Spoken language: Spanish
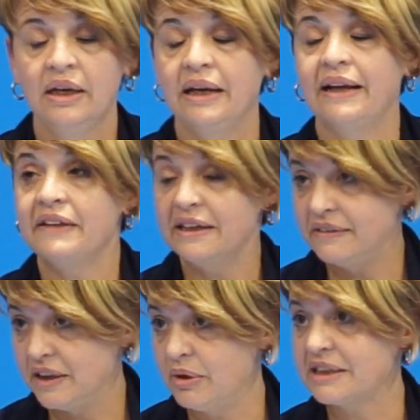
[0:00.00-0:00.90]
La
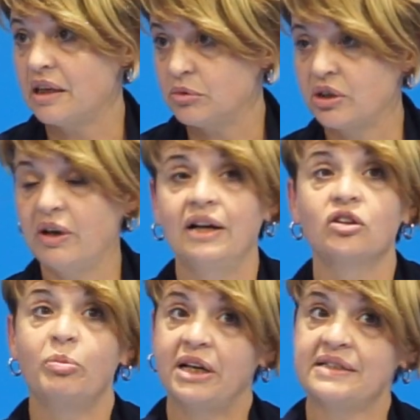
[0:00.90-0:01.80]
directiva estábamos
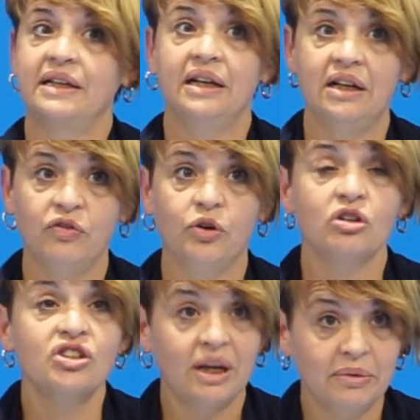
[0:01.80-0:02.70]
trabajando para salir del
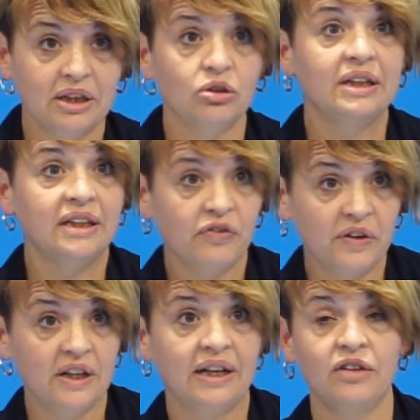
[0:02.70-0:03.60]
foro sabiendo el
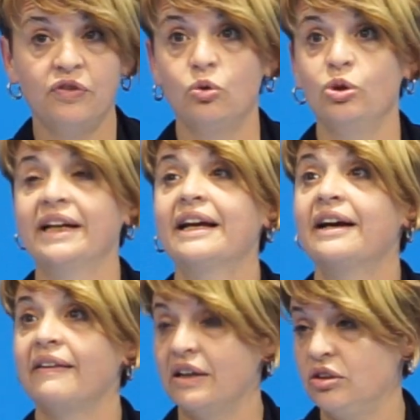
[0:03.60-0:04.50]
déficit y la dificultad que
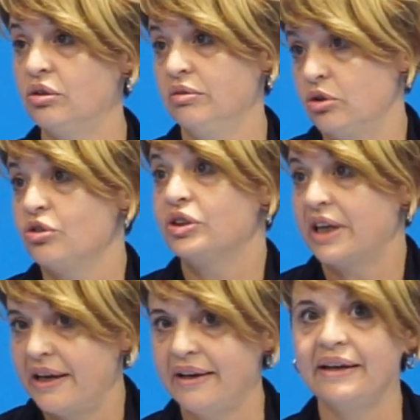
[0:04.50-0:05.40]
cada año
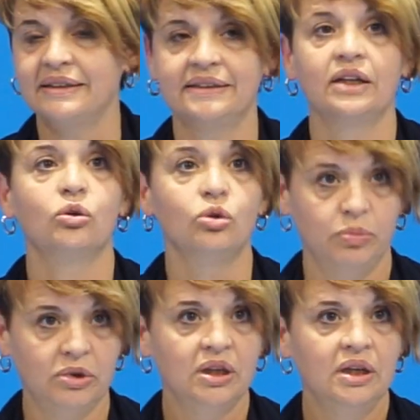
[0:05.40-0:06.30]
contrae este
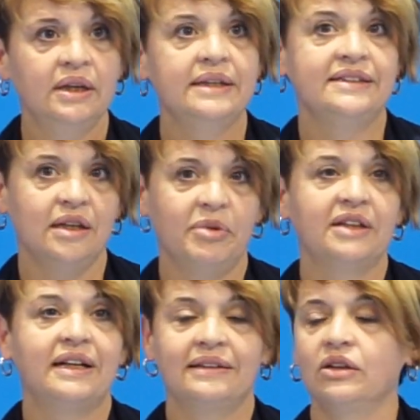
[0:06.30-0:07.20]
club y
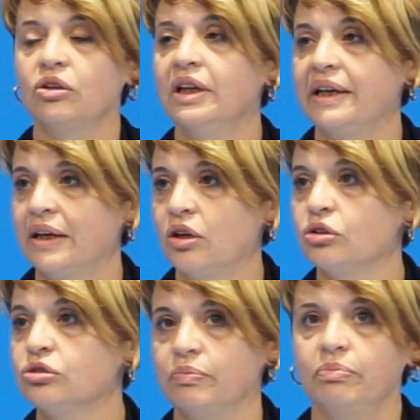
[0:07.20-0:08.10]
siempre tratando de que
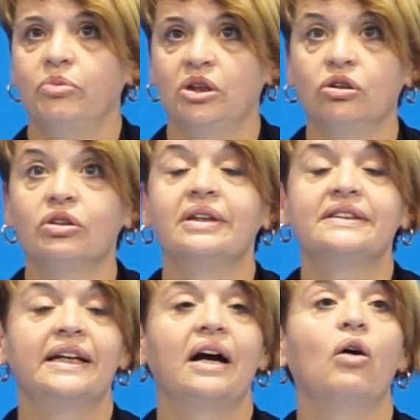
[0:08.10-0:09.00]
no pues
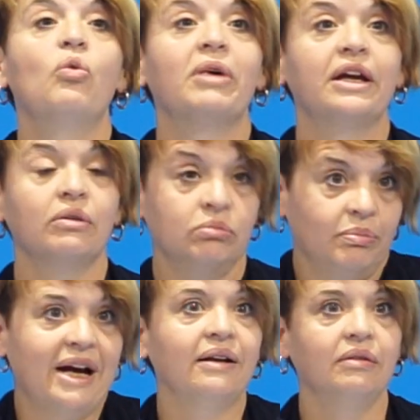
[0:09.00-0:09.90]
sea un,
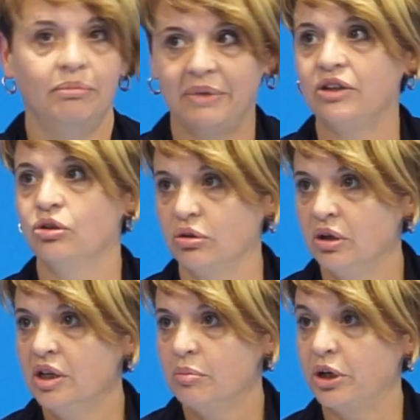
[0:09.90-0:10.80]
mal mayor,
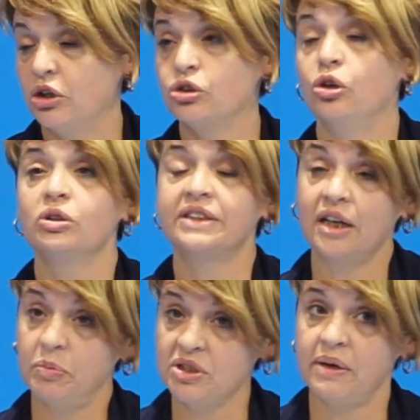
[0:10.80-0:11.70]
porque no solo
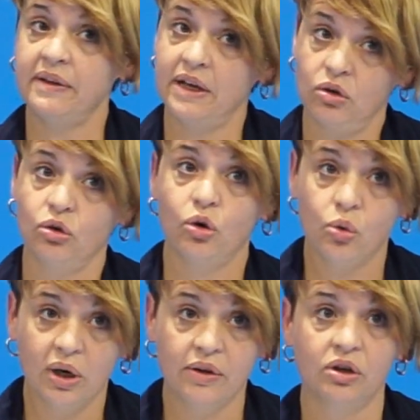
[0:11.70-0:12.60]
nuestra responsabilidad con los
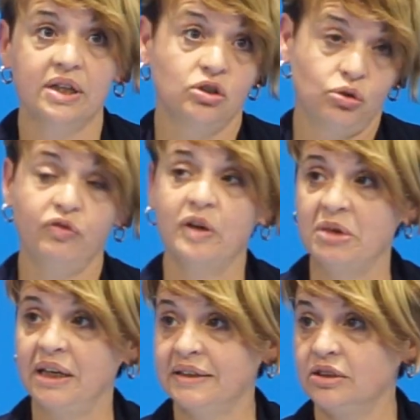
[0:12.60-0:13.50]
jugadores y sus
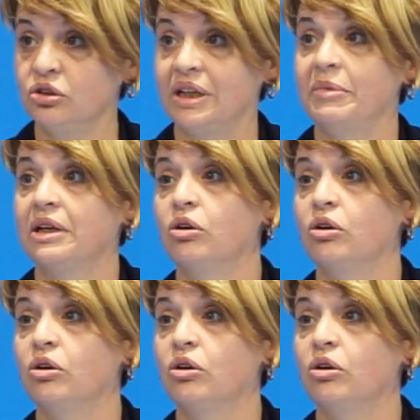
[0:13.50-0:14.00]
familias, sino también